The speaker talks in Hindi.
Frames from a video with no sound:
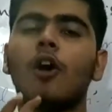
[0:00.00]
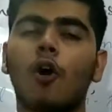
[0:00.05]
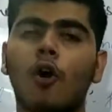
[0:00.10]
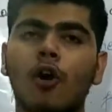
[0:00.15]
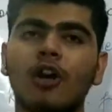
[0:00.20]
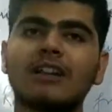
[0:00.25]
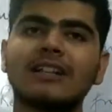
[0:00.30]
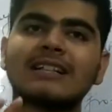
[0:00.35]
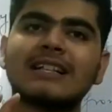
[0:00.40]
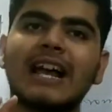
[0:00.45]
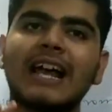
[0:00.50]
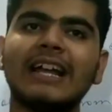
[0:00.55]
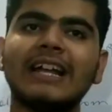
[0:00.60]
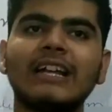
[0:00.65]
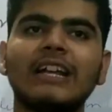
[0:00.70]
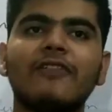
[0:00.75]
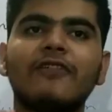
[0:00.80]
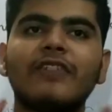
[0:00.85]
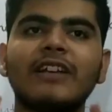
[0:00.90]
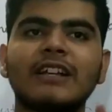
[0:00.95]
और
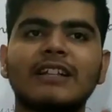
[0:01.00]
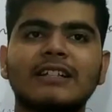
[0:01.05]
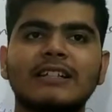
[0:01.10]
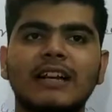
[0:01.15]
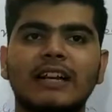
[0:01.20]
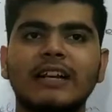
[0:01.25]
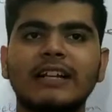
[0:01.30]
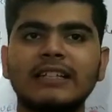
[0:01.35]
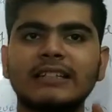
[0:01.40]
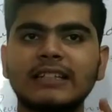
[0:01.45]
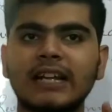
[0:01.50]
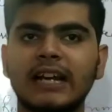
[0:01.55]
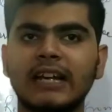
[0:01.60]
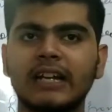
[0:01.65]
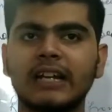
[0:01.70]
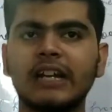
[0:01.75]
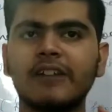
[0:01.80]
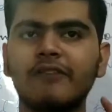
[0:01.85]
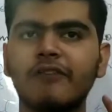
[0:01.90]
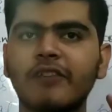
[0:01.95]
साइंटिफिक स्टडी
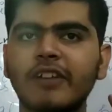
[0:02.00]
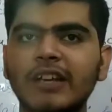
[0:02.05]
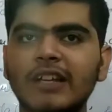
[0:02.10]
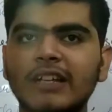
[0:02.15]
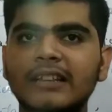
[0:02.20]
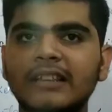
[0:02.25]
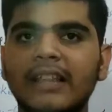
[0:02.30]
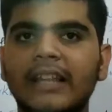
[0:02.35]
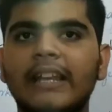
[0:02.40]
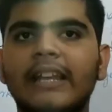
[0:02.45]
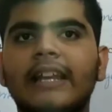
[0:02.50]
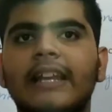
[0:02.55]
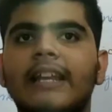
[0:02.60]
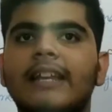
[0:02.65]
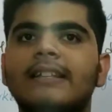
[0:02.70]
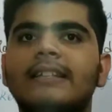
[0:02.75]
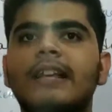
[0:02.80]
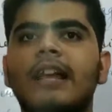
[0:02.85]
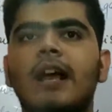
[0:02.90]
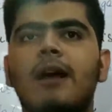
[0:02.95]
साइंटिफिक तरीके
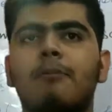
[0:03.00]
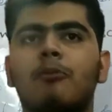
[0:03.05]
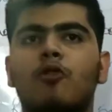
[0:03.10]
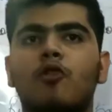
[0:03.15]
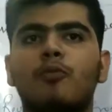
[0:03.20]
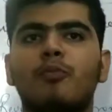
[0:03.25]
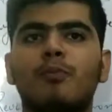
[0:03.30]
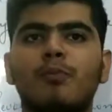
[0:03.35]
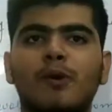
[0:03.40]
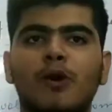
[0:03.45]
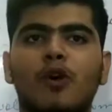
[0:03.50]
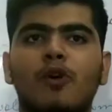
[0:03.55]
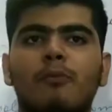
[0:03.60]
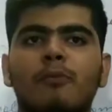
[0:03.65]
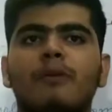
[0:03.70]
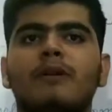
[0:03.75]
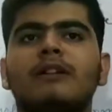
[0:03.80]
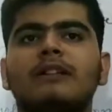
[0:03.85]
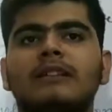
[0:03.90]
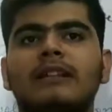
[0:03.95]
से आपको
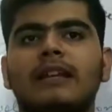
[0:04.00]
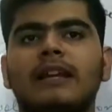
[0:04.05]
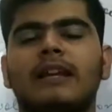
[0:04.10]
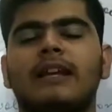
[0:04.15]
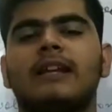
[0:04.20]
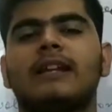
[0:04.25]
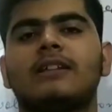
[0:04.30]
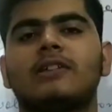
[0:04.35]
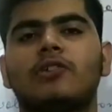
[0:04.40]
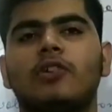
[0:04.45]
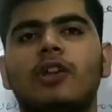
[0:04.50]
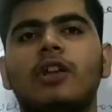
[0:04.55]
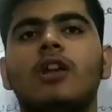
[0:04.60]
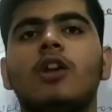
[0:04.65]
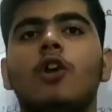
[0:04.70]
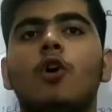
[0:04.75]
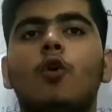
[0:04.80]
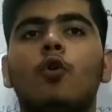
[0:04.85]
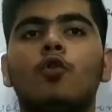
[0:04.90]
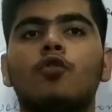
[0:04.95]
प्रॉपर तरीके से
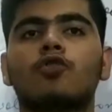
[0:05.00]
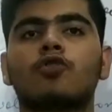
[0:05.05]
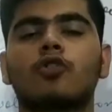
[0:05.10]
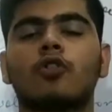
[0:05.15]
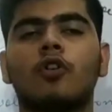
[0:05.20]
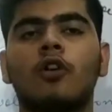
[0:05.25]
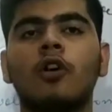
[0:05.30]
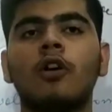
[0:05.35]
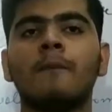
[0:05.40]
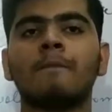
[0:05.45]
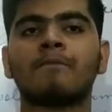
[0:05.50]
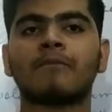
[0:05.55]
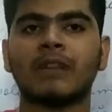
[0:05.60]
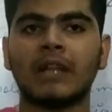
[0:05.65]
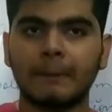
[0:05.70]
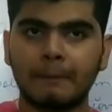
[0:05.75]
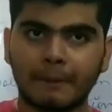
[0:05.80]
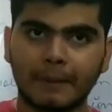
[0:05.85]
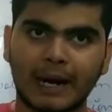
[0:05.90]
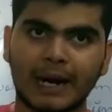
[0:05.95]
उसको
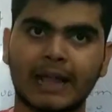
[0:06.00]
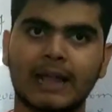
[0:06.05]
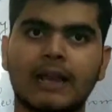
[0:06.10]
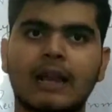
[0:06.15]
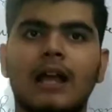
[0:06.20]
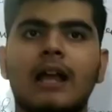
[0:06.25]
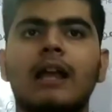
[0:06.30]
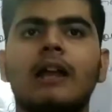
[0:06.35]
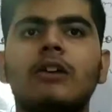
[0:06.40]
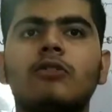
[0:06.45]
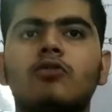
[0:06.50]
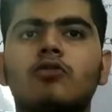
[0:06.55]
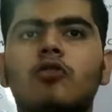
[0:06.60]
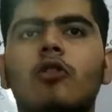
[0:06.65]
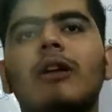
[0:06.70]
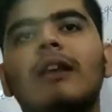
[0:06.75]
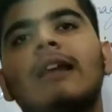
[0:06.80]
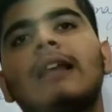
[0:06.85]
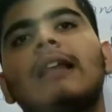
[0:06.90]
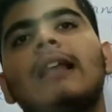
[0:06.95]
पढ़ना है
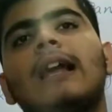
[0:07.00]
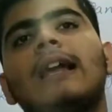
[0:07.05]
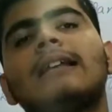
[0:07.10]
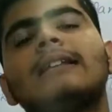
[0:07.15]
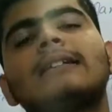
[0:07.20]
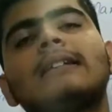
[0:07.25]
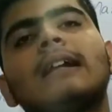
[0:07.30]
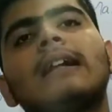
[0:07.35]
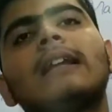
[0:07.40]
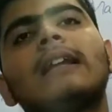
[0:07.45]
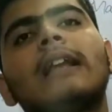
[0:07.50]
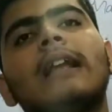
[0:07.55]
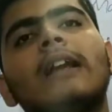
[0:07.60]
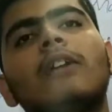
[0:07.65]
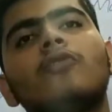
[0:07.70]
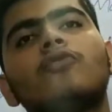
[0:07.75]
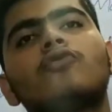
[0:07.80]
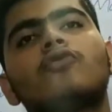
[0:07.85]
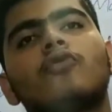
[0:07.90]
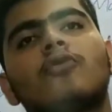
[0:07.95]
उसको एनालाइज करना
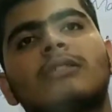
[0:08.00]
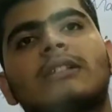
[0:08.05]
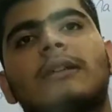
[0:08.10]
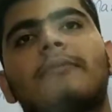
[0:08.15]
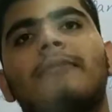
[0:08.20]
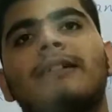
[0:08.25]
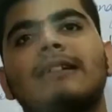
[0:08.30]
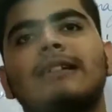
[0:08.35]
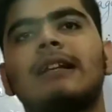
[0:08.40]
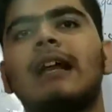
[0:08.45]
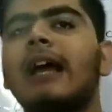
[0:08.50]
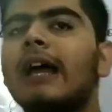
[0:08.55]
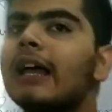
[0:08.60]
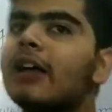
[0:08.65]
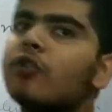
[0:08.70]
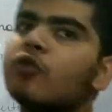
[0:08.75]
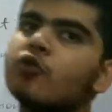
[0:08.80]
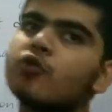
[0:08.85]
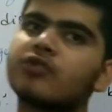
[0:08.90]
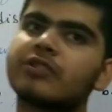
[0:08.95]
है उसको समझना है
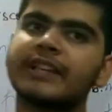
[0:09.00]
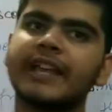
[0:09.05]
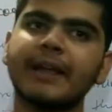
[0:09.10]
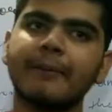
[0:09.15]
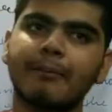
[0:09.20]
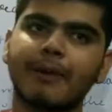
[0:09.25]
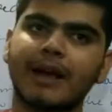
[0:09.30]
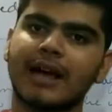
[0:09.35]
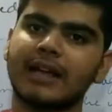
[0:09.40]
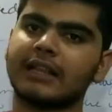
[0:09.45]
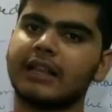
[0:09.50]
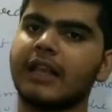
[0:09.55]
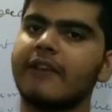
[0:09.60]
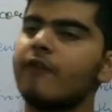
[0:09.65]
उसके बाद ही